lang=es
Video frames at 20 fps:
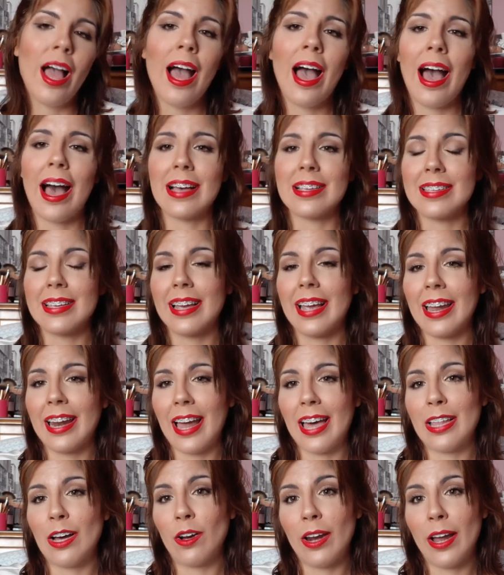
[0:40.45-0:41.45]
Así que
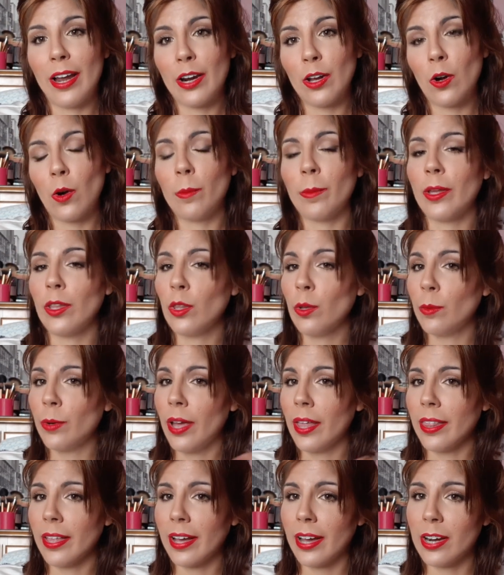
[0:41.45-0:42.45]
nada, os la recomiendo, voy a
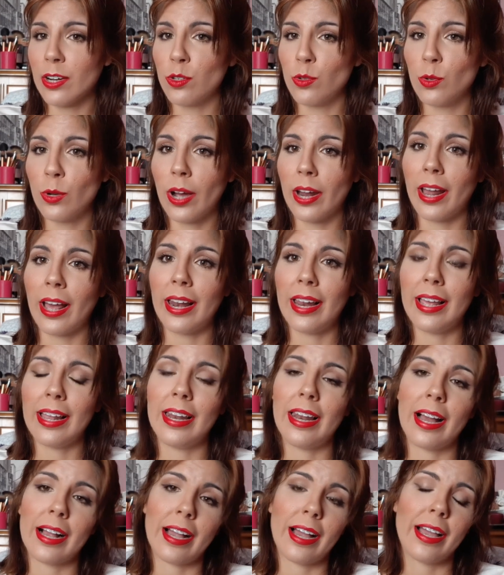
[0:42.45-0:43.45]
dejar su canal en
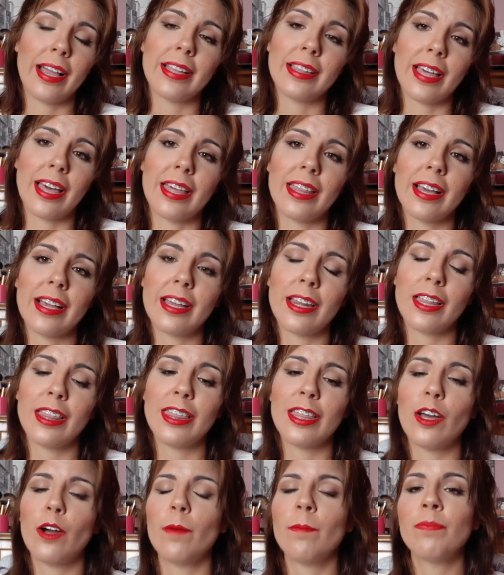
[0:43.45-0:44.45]
la cajita de
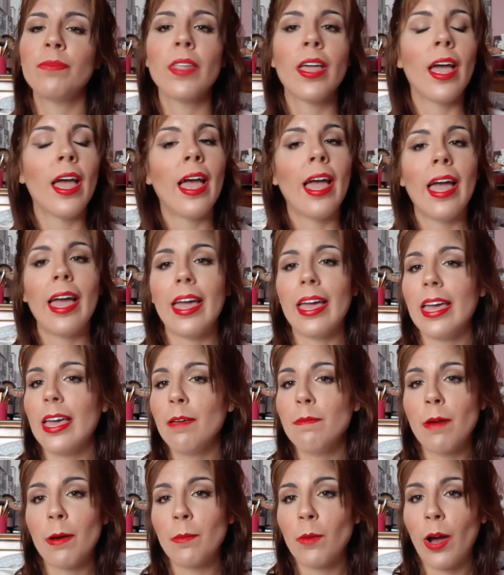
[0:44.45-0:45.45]
descripción y
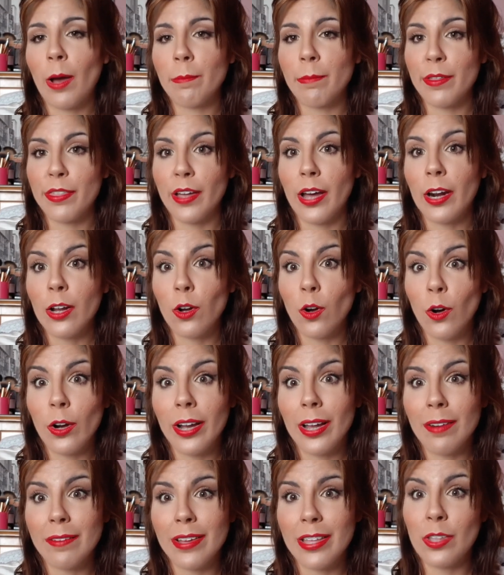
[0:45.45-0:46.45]
vamos a empezar con
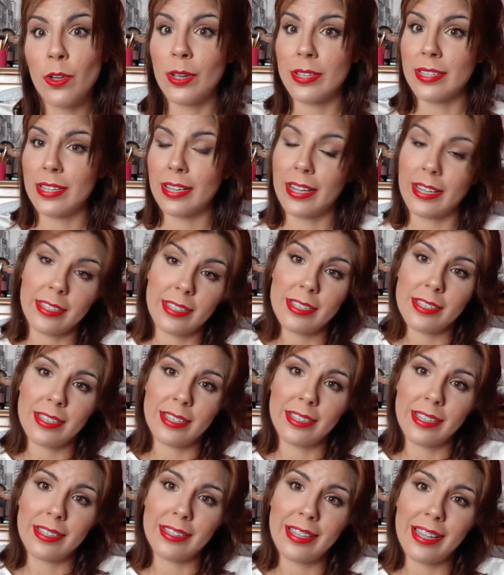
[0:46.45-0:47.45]
el vídeo, así que si te
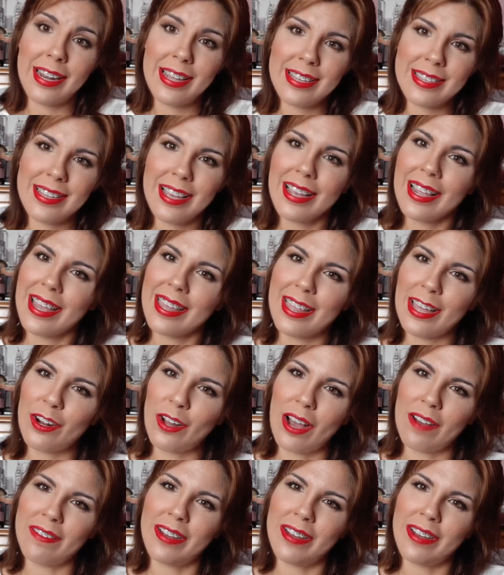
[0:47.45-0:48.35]
interesa, quedaros a